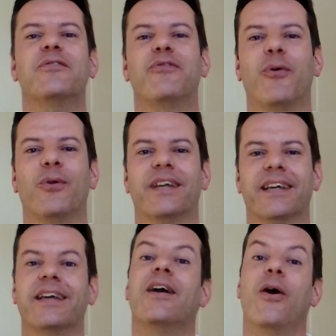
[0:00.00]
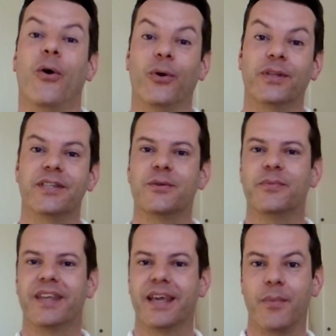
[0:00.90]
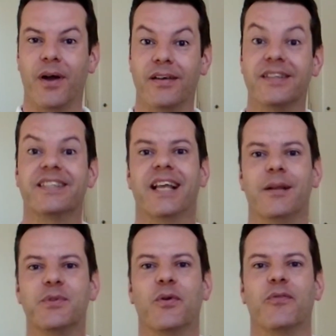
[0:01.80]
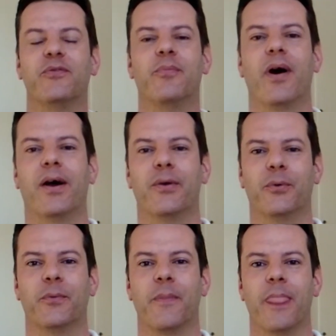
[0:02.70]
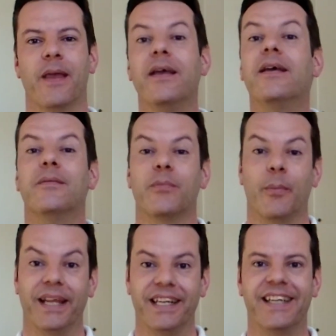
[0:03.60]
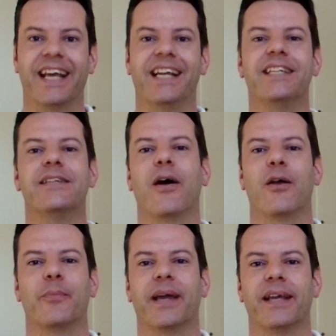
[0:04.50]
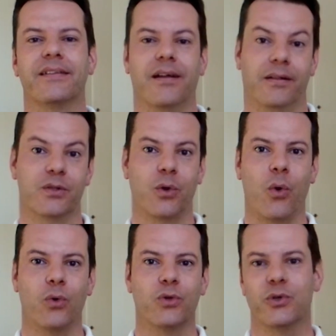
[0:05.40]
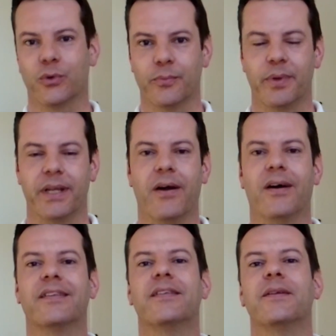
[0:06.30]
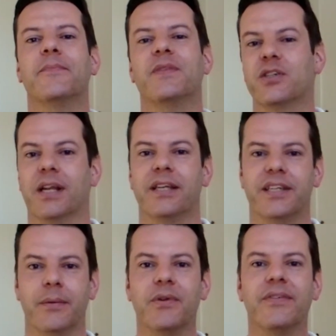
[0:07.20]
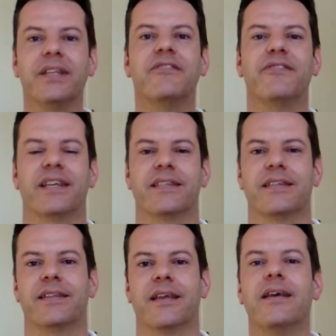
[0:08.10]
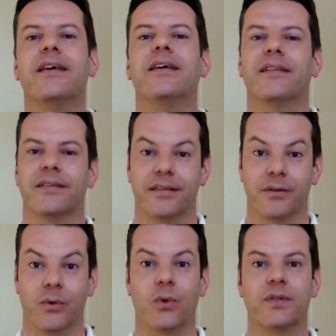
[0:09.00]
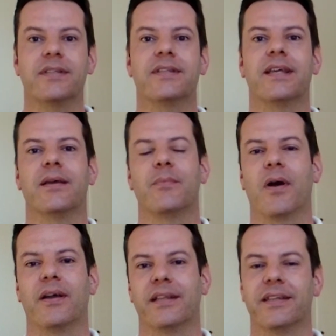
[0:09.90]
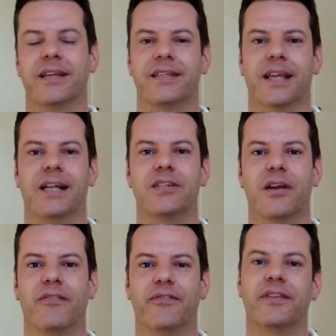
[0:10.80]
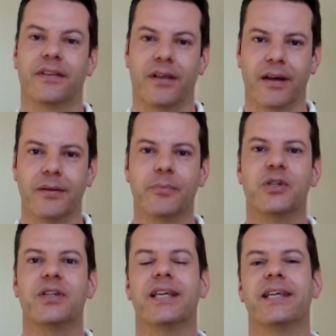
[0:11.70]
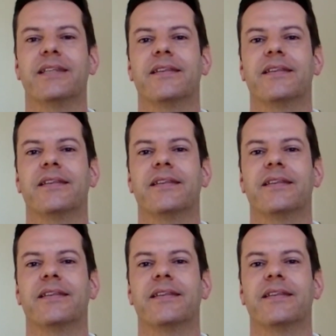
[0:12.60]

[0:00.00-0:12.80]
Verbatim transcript: Folge, heute zum Thema Selbstoffenbarung. Bei meiner täglichen Arbeit als Coach und Berater stelle ich immer wieder fest, dass ein großes Thema in der Gesellschaft darin besteht,